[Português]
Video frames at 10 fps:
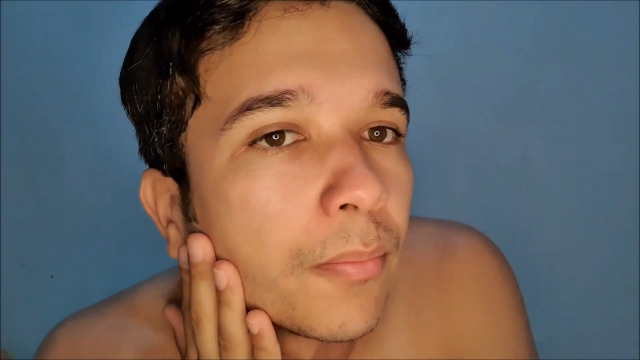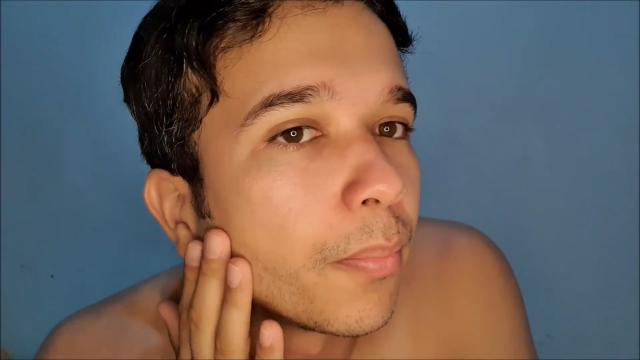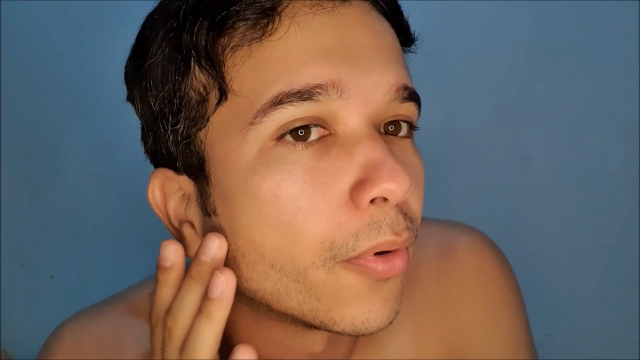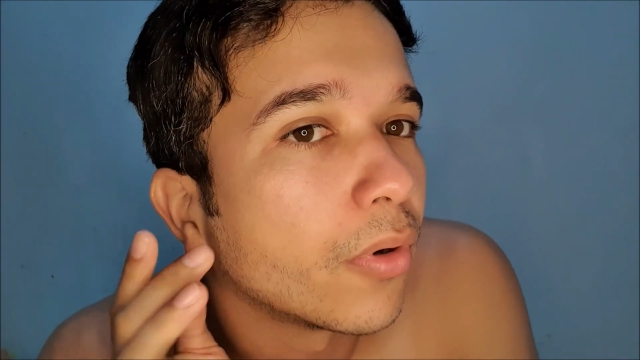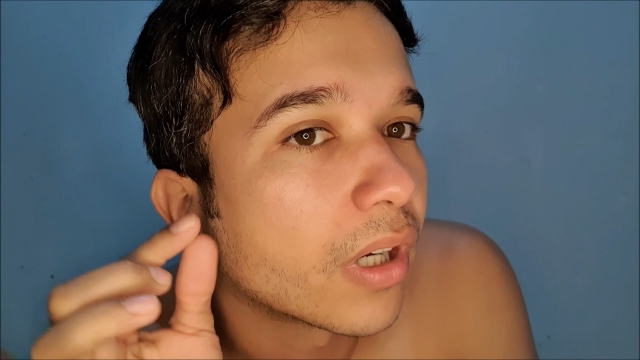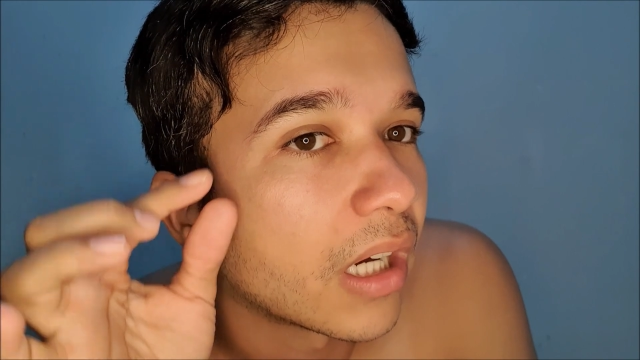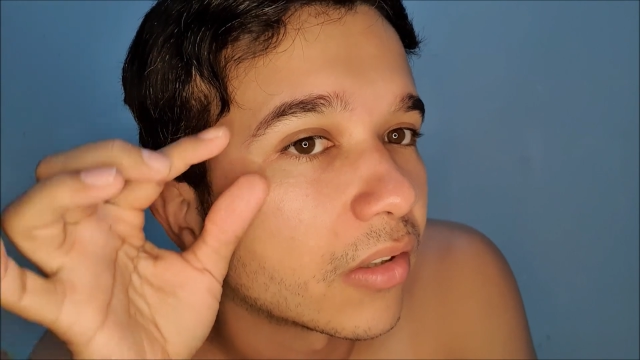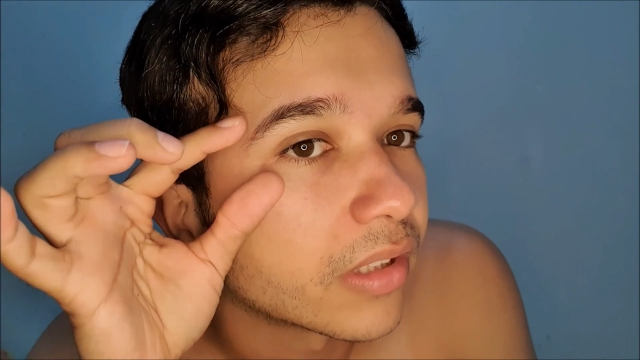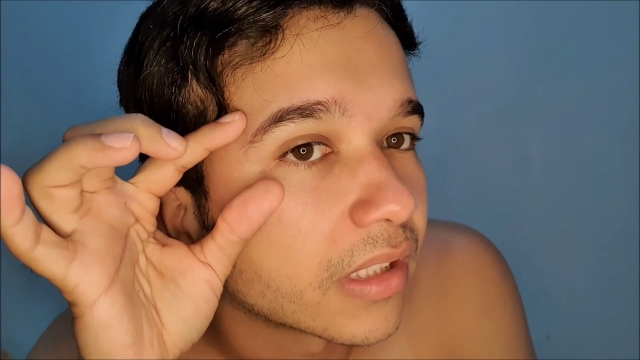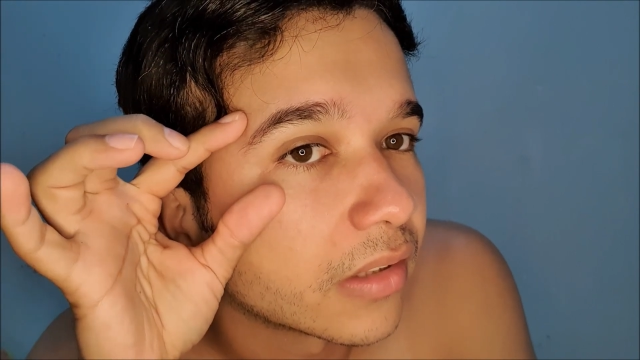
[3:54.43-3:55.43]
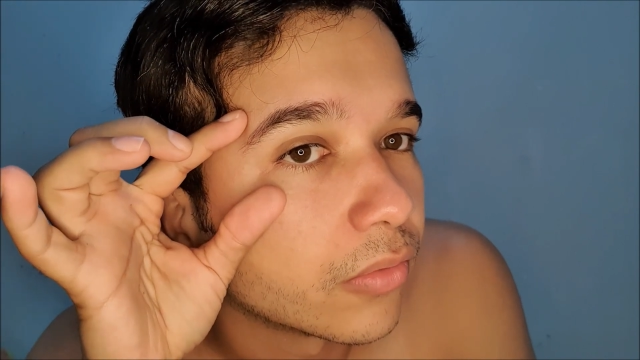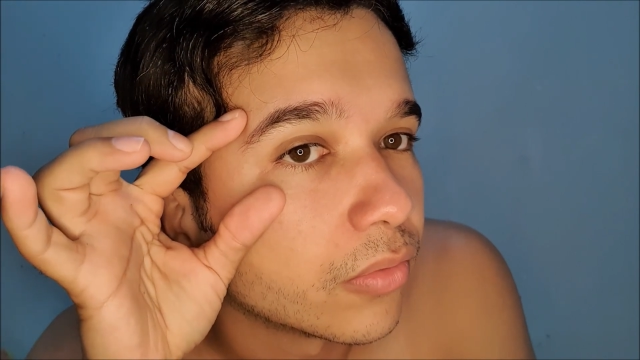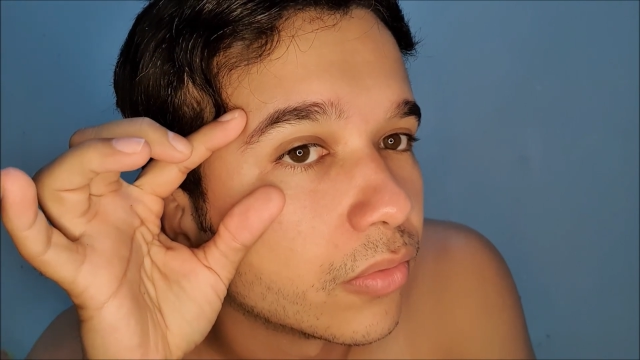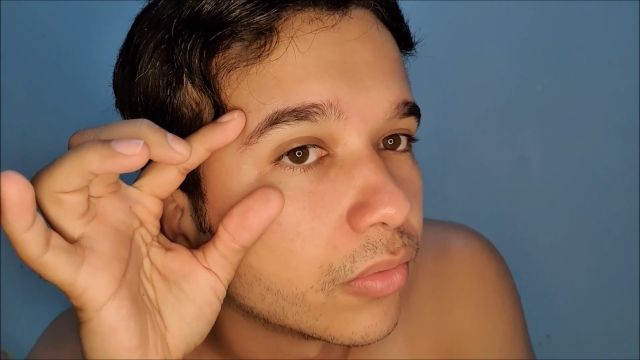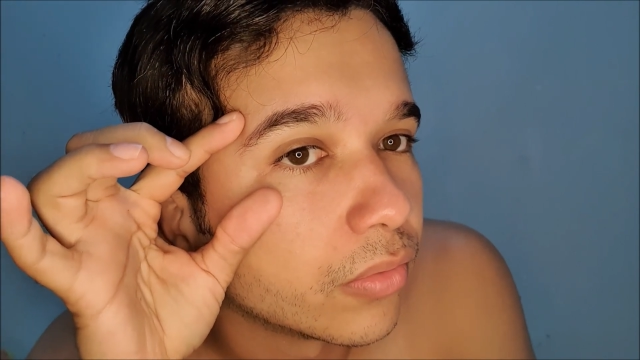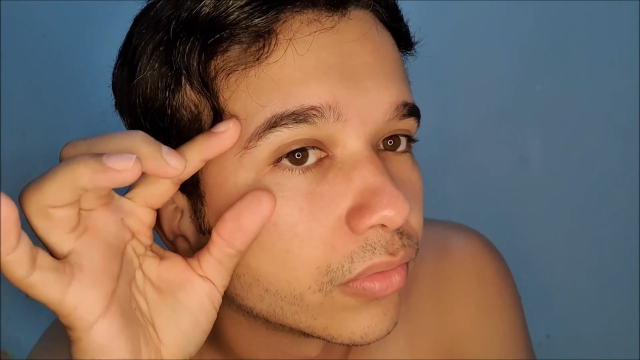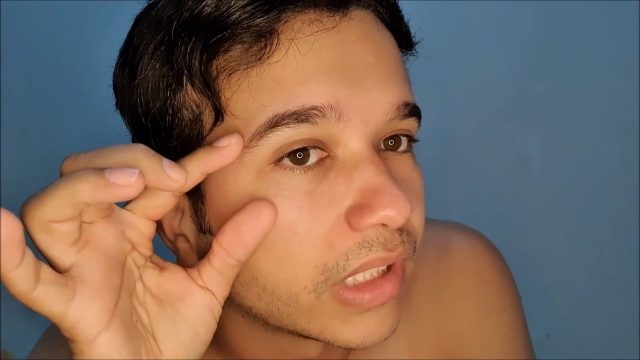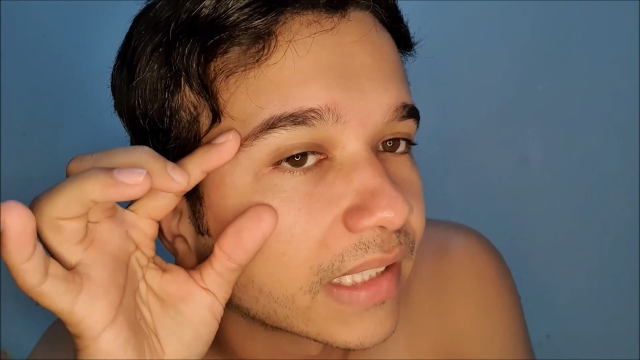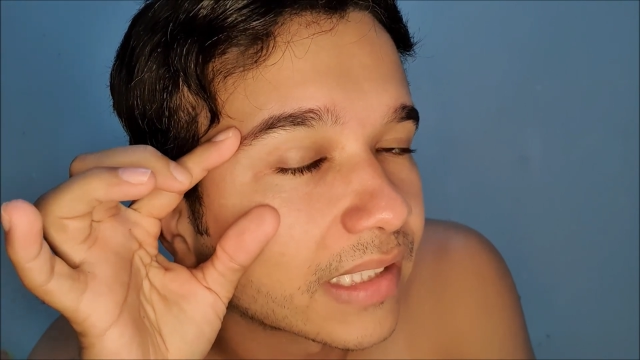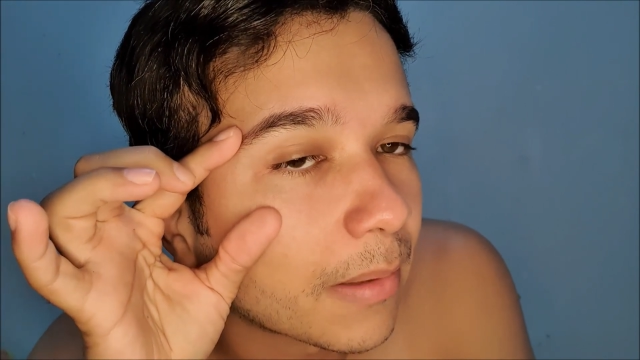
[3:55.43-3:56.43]
por causa do
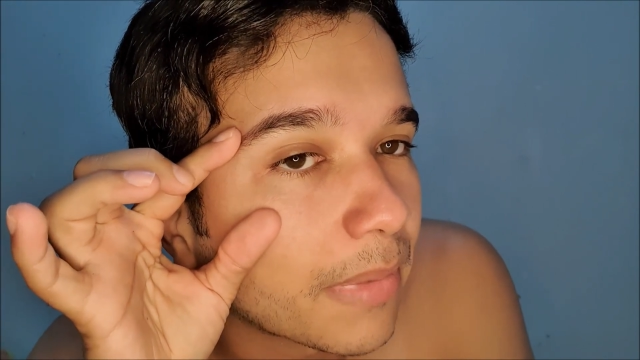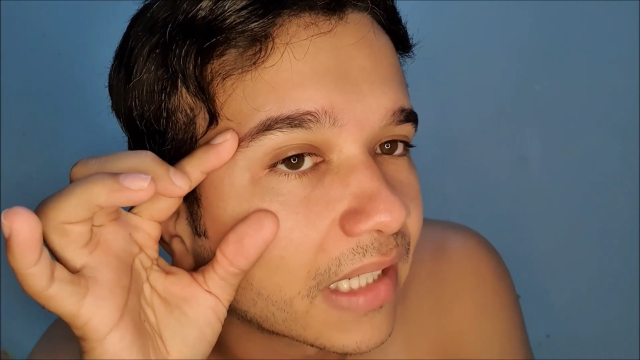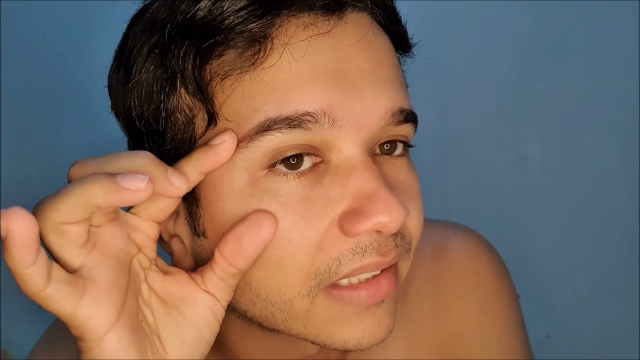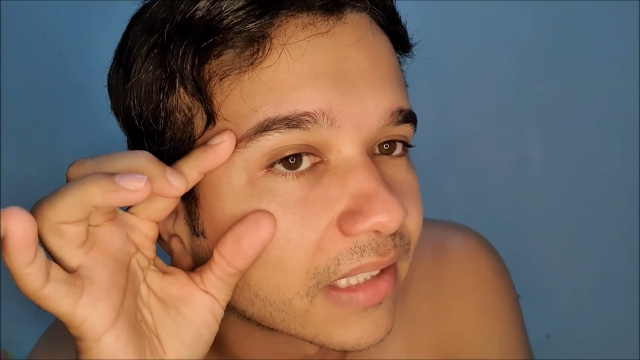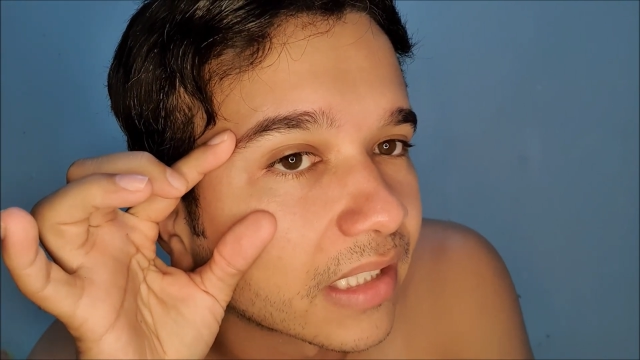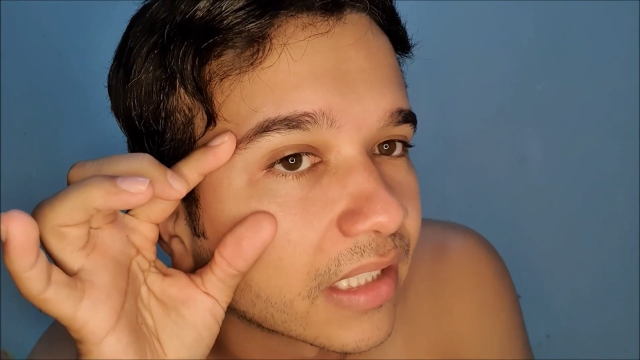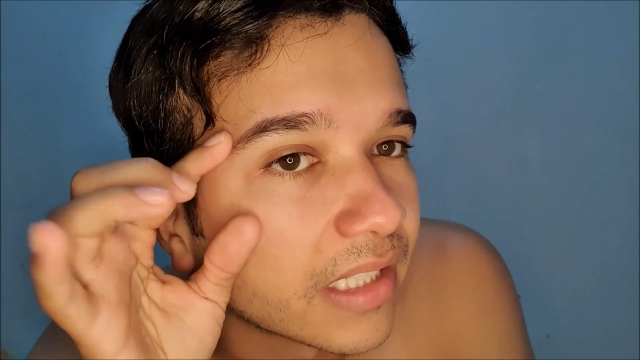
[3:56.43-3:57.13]
dessa máscara.